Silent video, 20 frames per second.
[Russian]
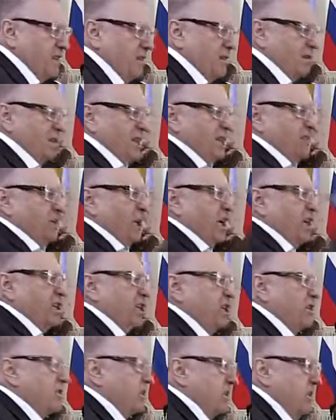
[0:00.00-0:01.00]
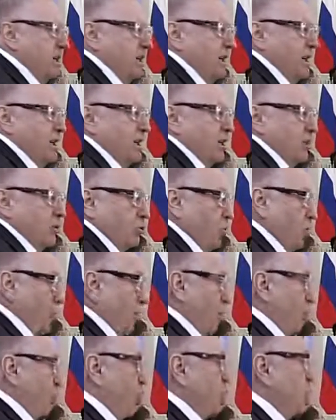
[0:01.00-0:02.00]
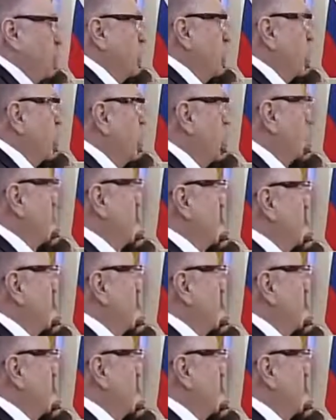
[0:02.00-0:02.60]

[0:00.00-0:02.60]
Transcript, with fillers: где-то там Раис. Только у русских нету